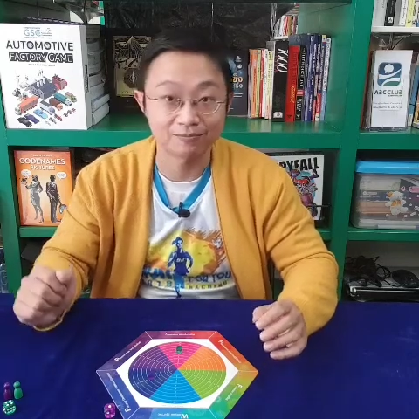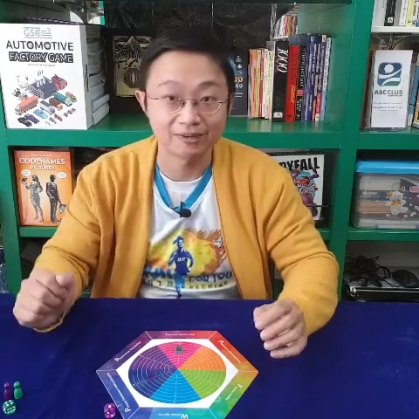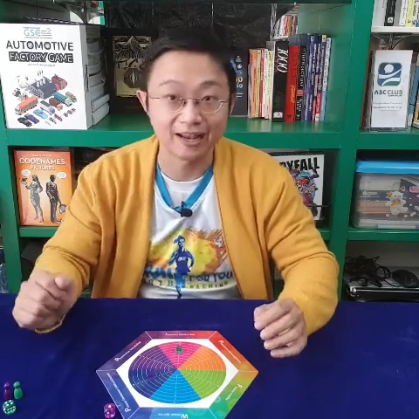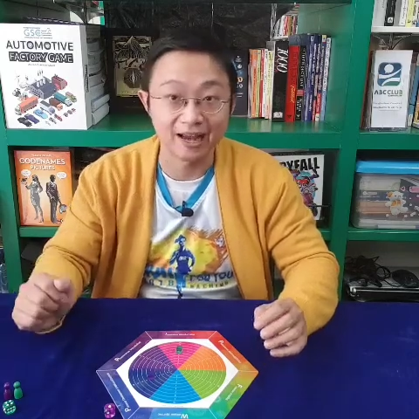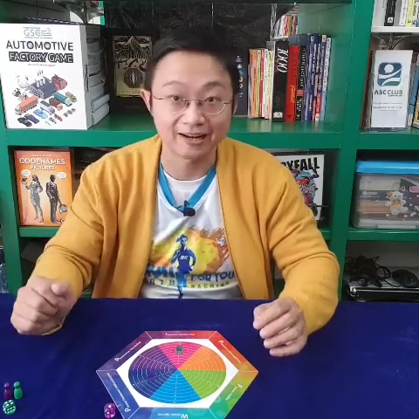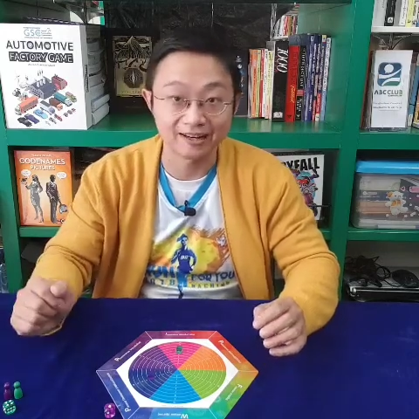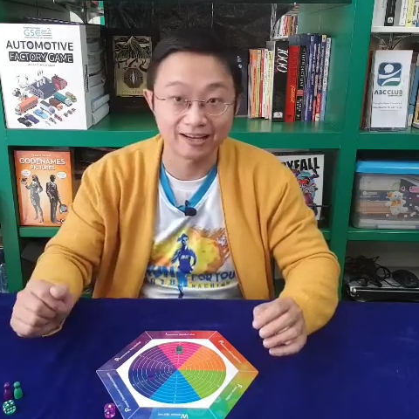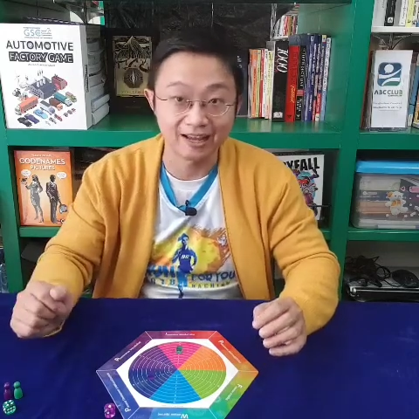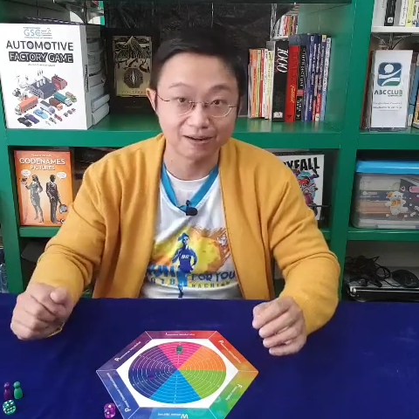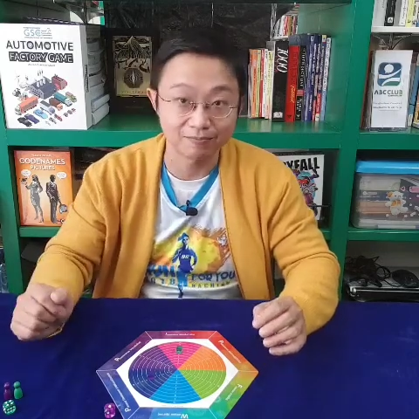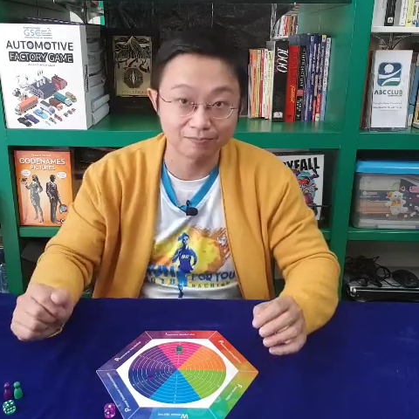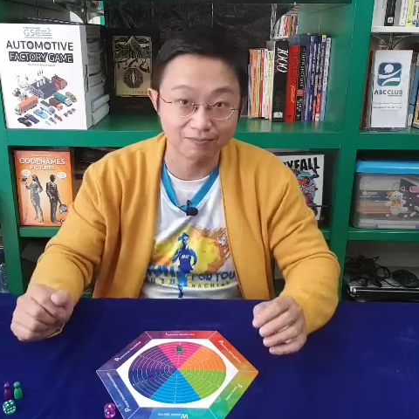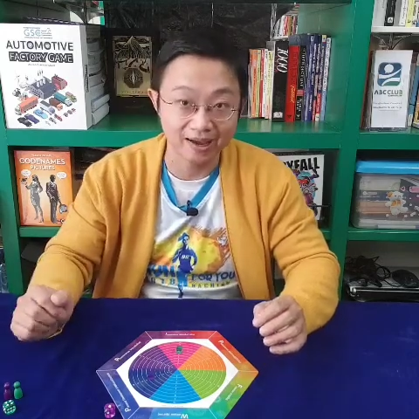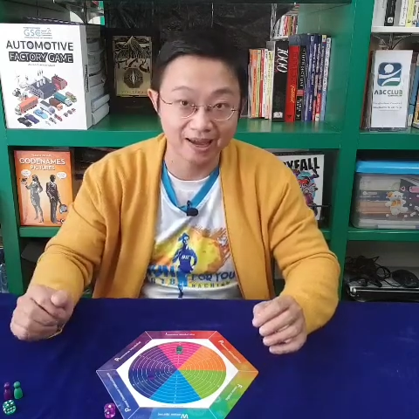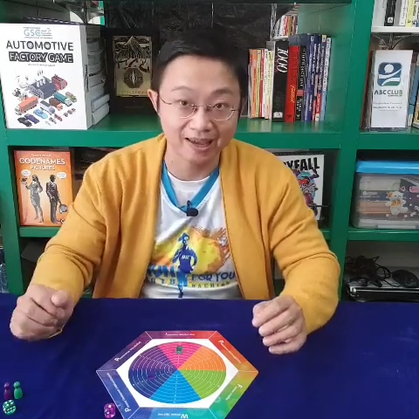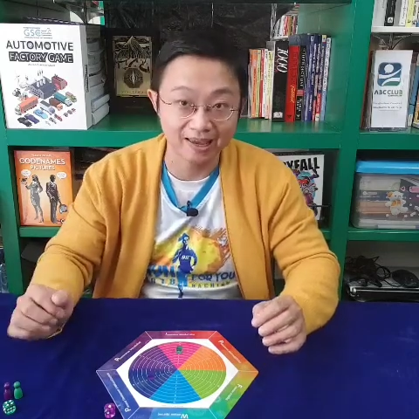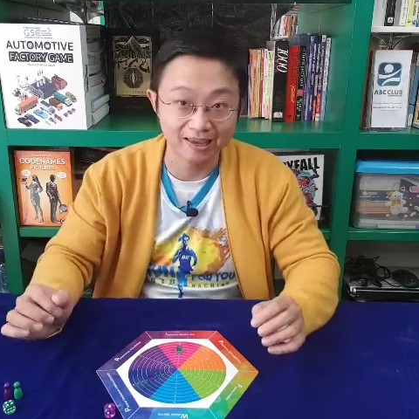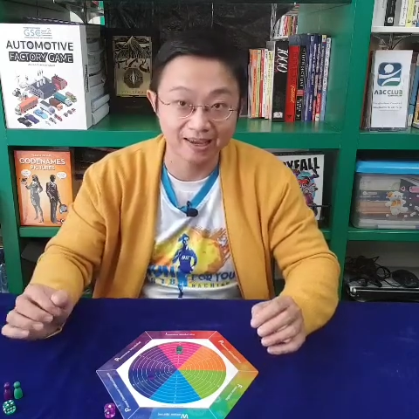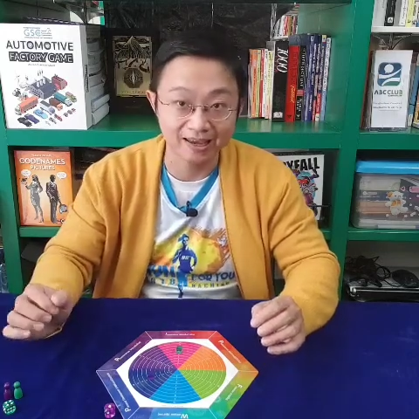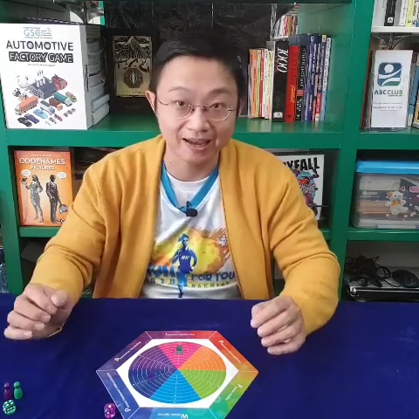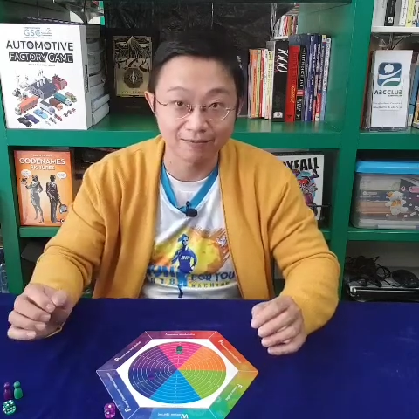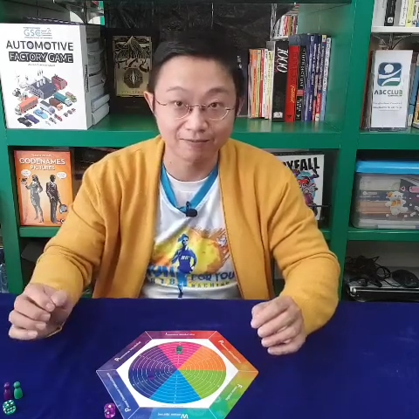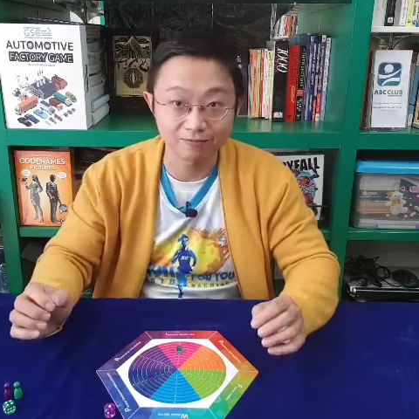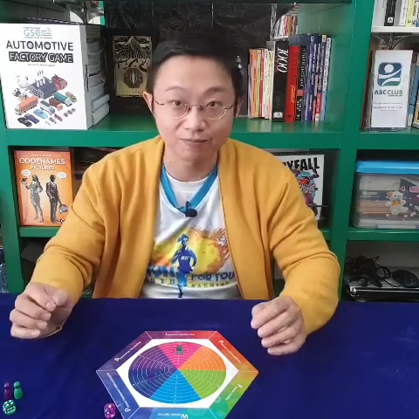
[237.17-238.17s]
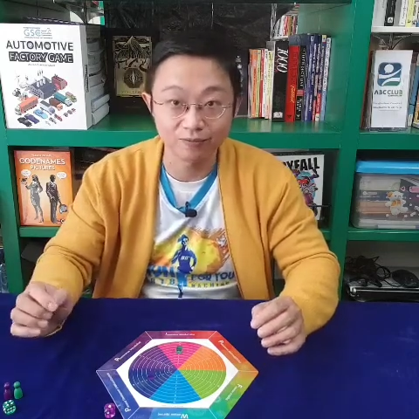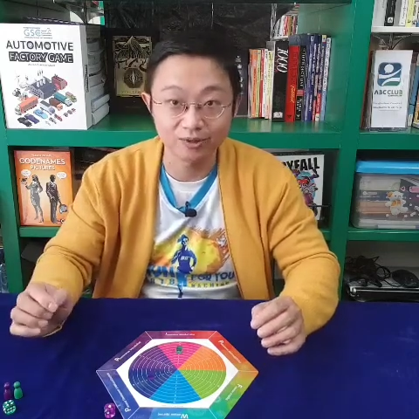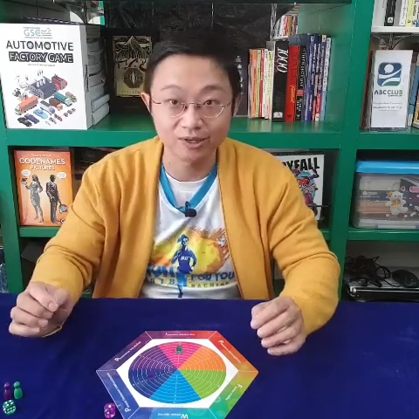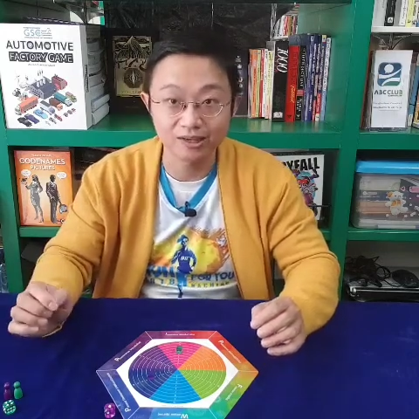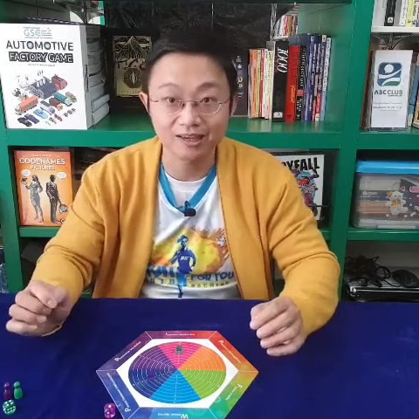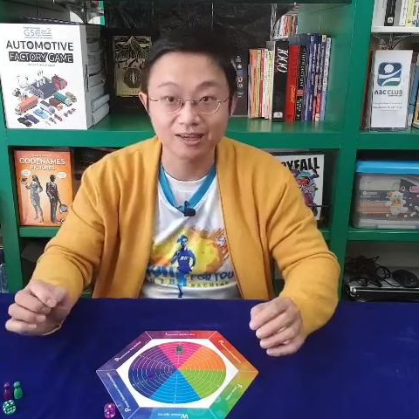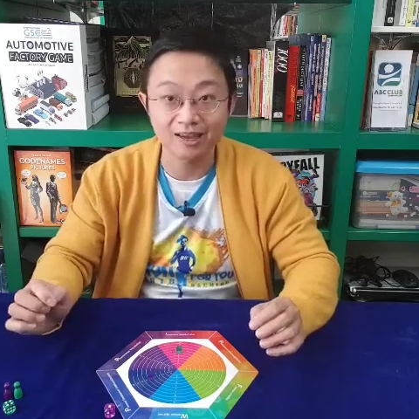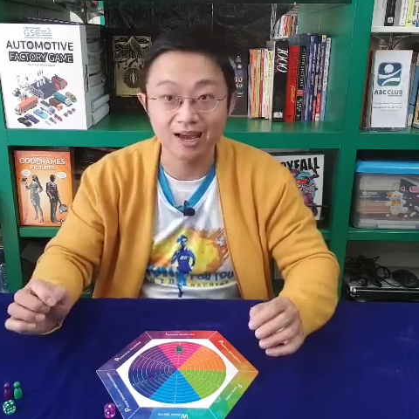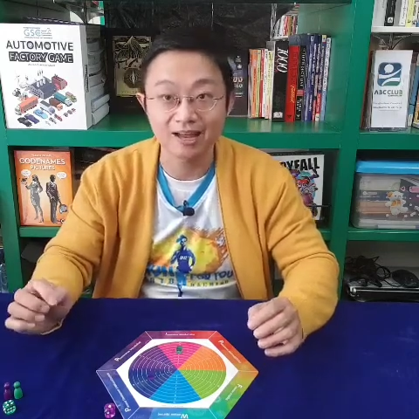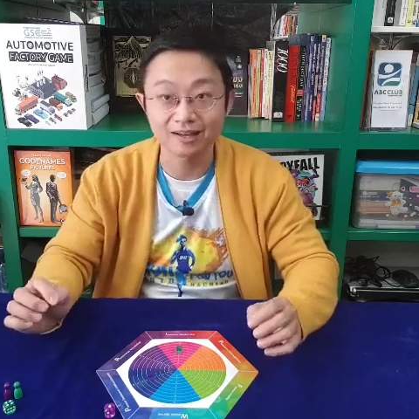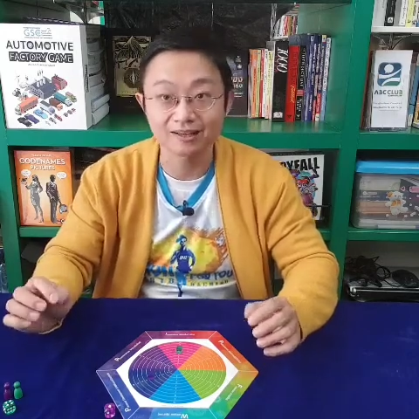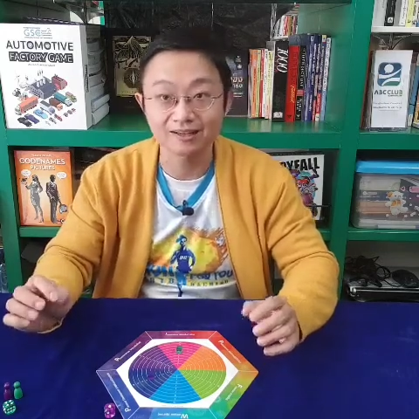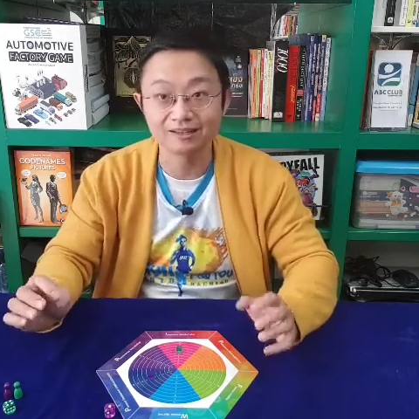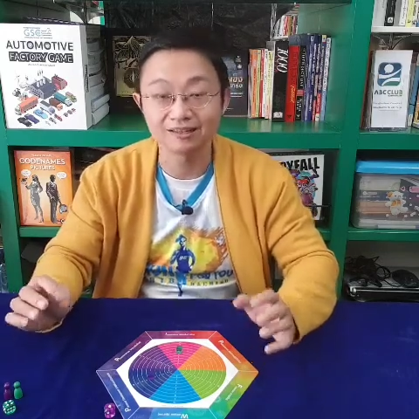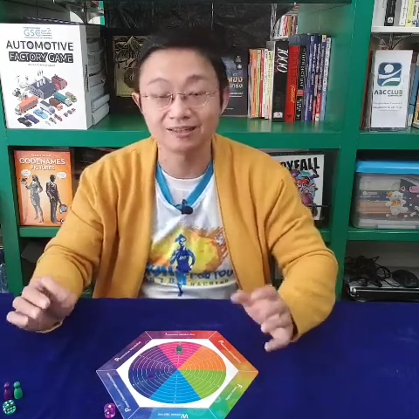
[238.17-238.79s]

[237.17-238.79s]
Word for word: ด่านถัดไปครับ วิธีการ